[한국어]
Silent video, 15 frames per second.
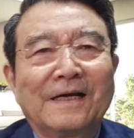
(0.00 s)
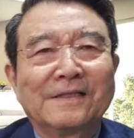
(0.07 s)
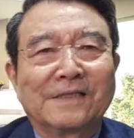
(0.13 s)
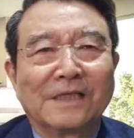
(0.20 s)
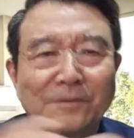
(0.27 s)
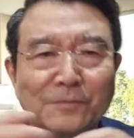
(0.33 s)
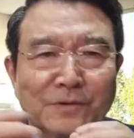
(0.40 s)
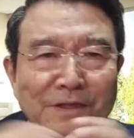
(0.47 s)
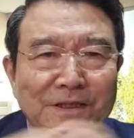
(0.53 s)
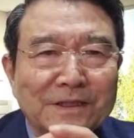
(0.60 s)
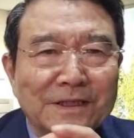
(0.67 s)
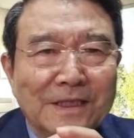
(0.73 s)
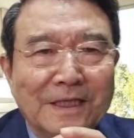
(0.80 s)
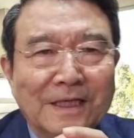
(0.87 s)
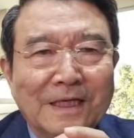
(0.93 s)

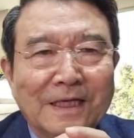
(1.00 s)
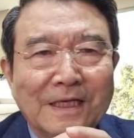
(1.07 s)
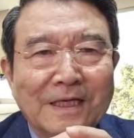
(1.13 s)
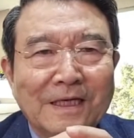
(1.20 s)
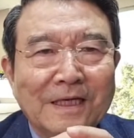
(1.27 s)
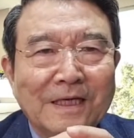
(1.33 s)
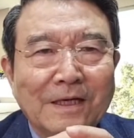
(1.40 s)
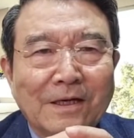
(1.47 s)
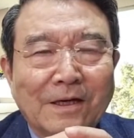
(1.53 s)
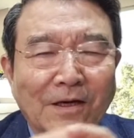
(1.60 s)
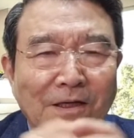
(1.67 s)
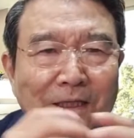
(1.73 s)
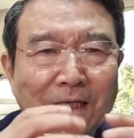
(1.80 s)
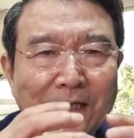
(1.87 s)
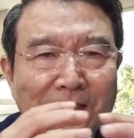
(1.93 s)
젊은이들이
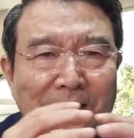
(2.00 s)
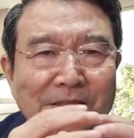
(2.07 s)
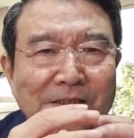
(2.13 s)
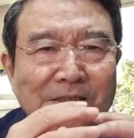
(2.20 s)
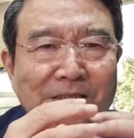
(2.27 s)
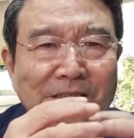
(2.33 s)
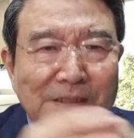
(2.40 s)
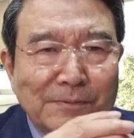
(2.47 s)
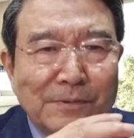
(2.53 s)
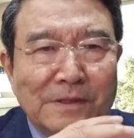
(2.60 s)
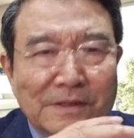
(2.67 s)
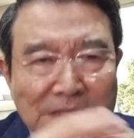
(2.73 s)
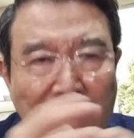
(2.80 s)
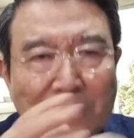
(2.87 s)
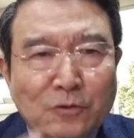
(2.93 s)
거기에
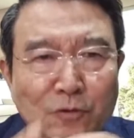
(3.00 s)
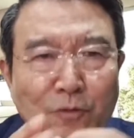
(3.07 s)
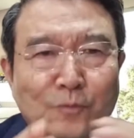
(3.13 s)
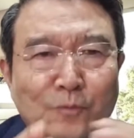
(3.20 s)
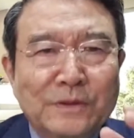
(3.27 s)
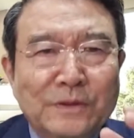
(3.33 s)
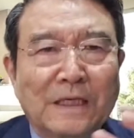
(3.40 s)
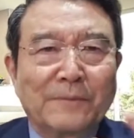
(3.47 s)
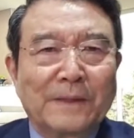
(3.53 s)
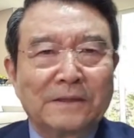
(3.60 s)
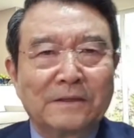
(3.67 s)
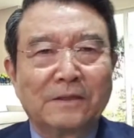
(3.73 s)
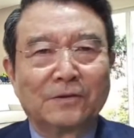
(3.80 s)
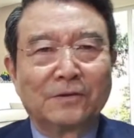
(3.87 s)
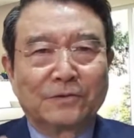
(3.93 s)
집을 찾고
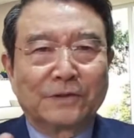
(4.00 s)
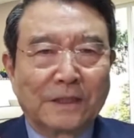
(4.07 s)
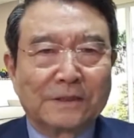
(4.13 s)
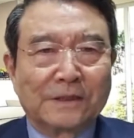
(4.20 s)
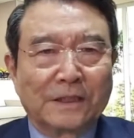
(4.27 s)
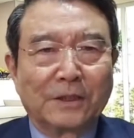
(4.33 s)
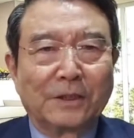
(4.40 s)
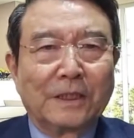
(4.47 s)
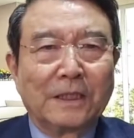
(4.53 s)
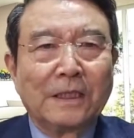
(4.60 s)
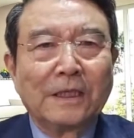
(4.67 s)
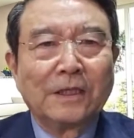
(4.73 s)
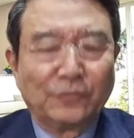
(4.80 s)
분양받으려고 여기저기